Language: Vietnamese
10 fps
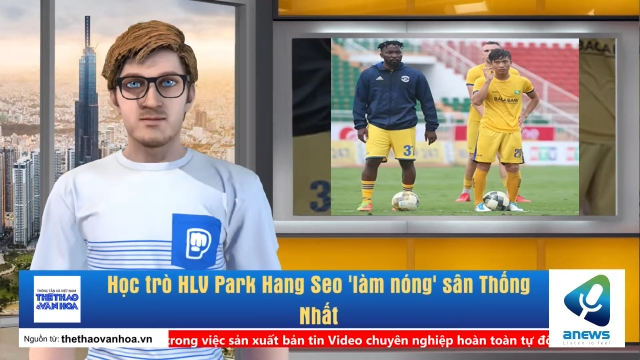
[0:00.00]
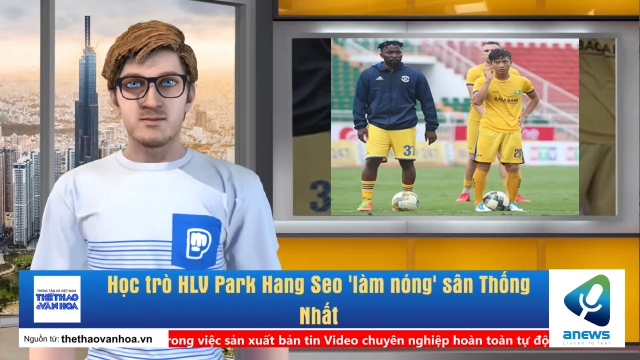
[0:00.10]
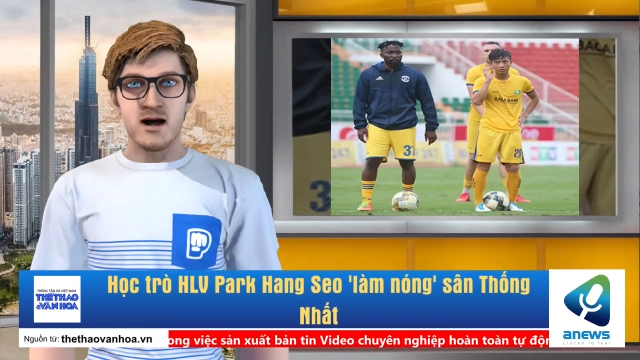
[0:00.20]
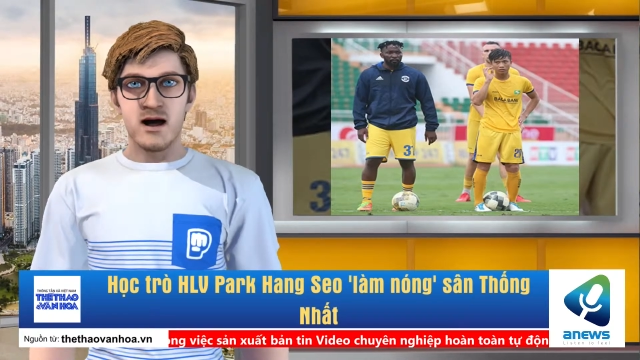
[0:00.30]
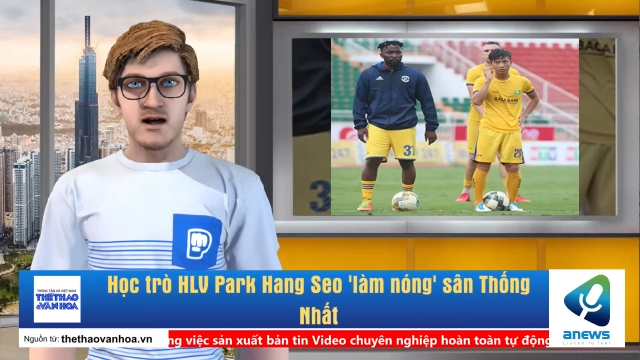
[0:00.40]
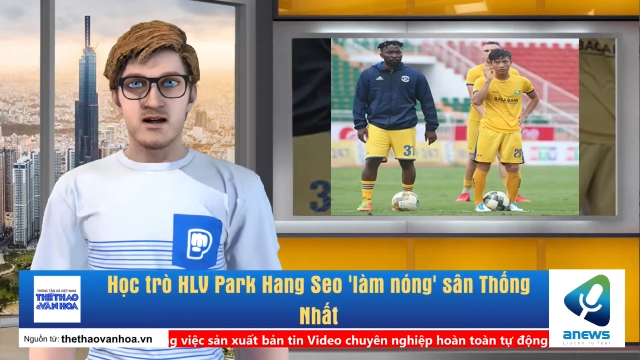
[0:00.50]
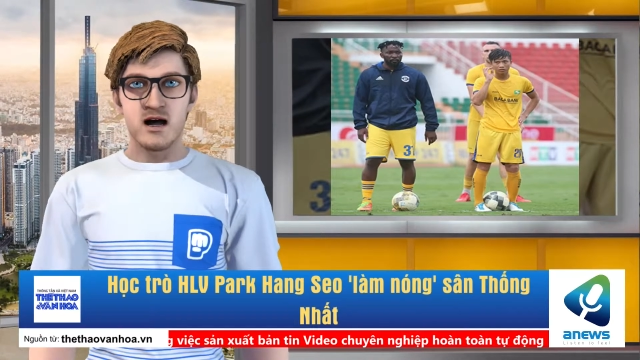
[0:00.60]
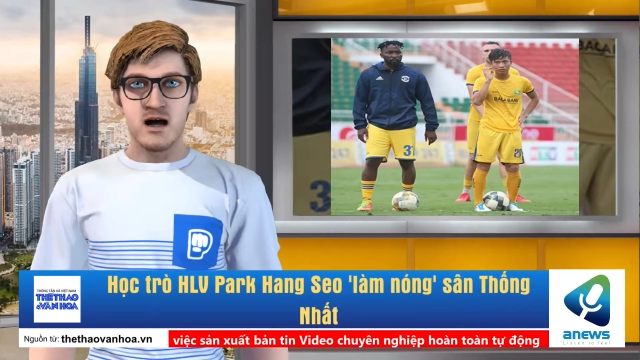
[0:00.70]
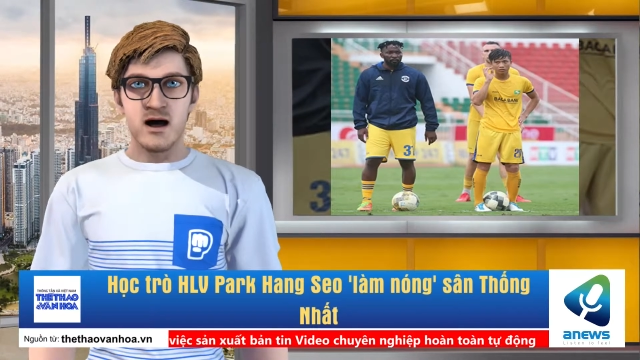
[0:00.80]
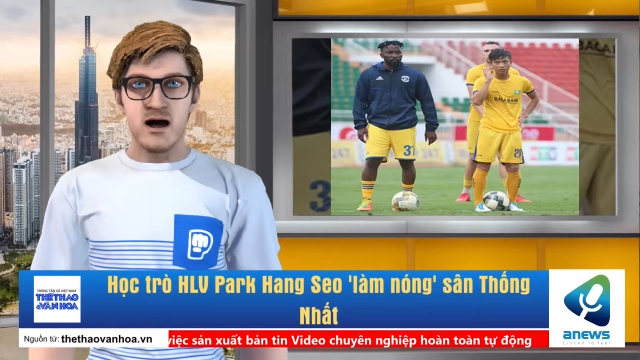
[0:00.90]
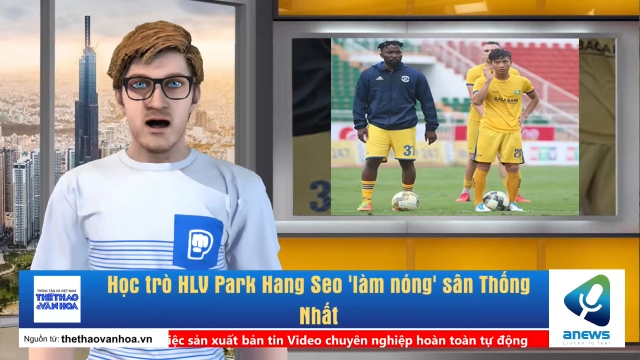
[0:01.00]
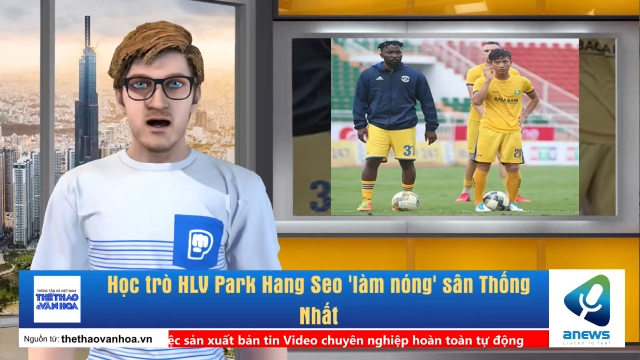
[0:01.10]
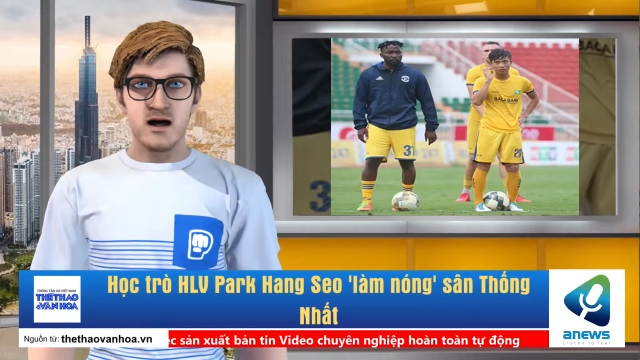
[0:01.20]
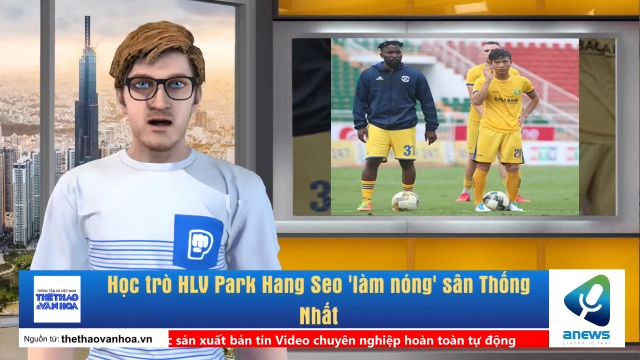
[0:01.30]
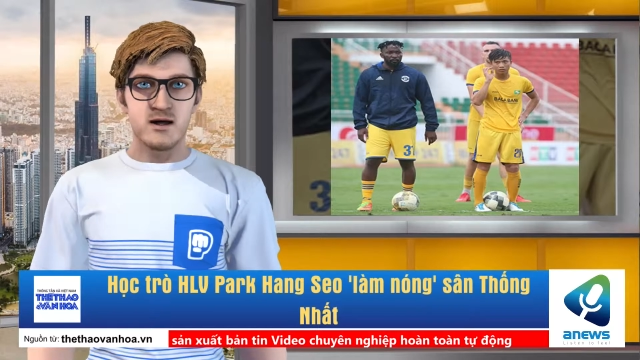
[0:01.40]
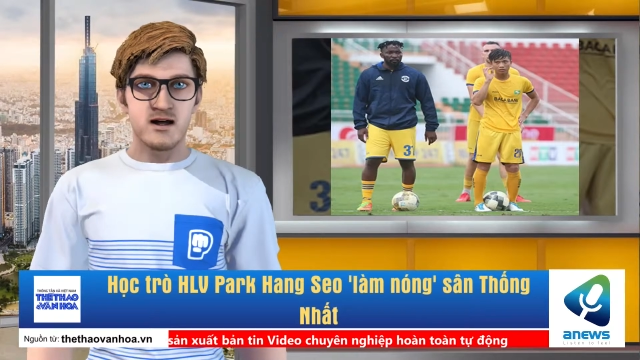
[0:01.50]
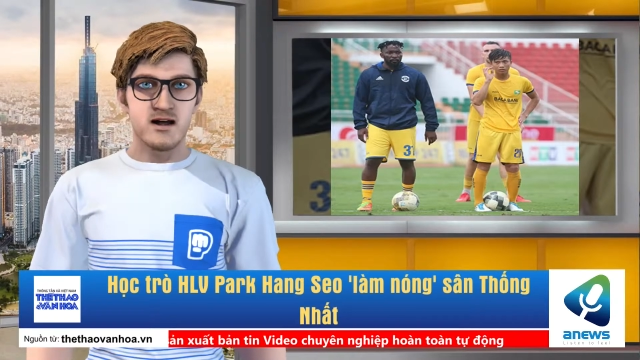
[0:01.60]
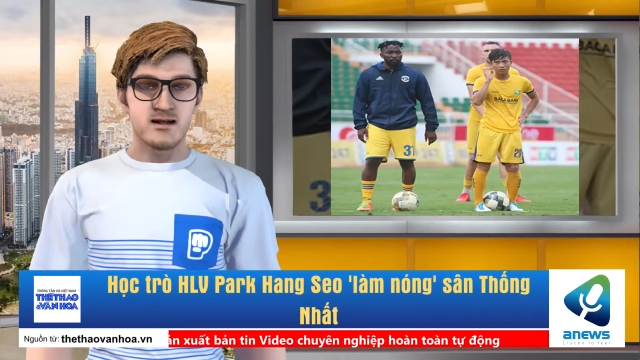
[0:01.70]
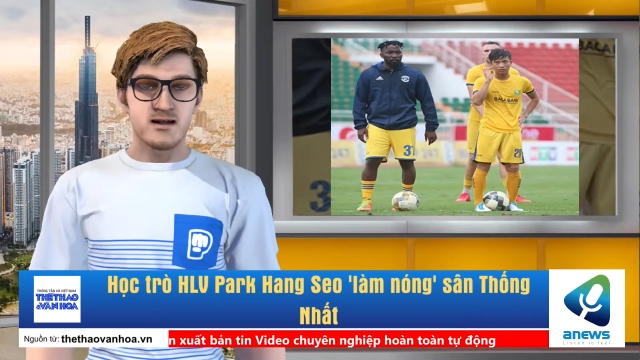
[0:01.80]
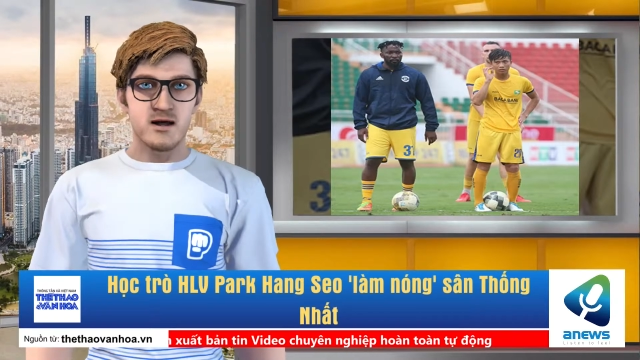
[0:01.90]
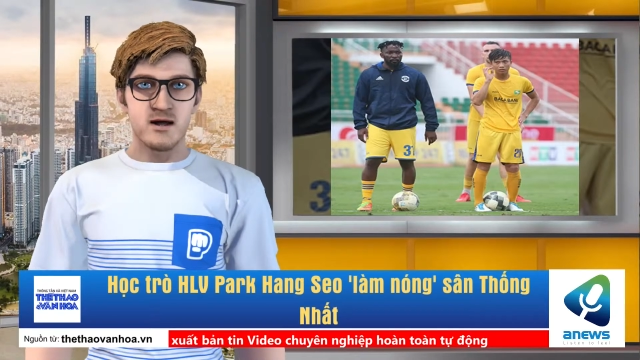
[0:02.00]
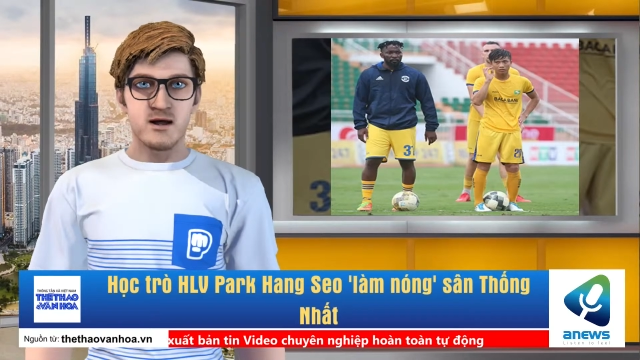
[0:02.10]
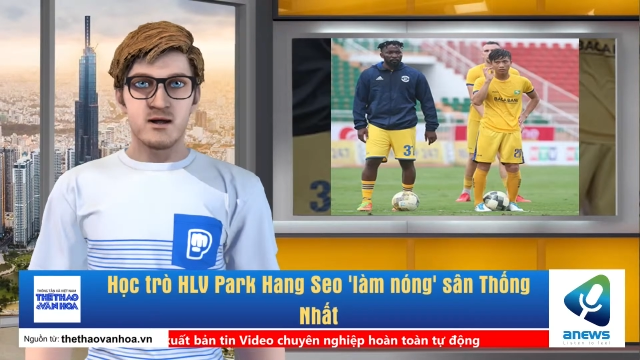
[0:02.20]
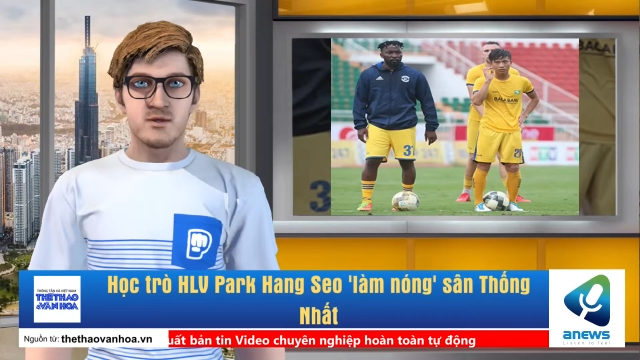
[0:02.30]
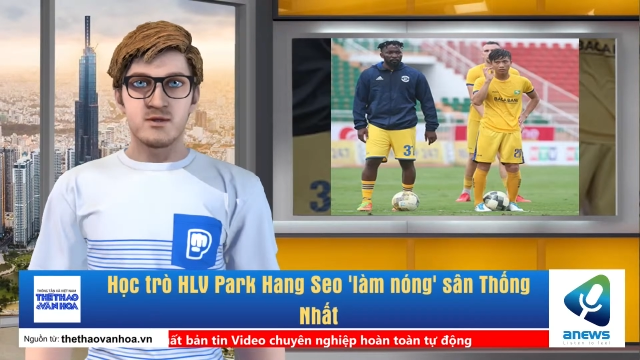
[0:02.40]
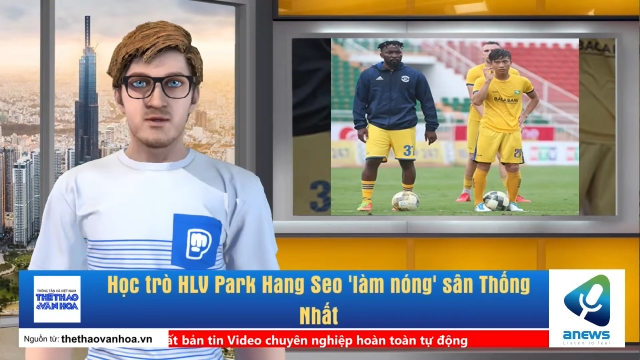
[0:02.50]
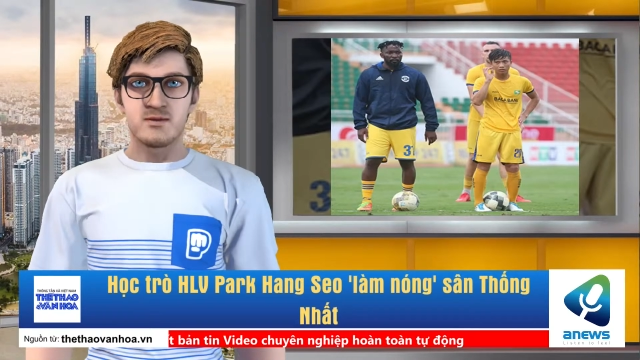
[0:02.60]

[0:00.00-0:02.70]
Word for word: ba mẹ Văn Đức đã có mặt ở sân để theo dõi tiếp sức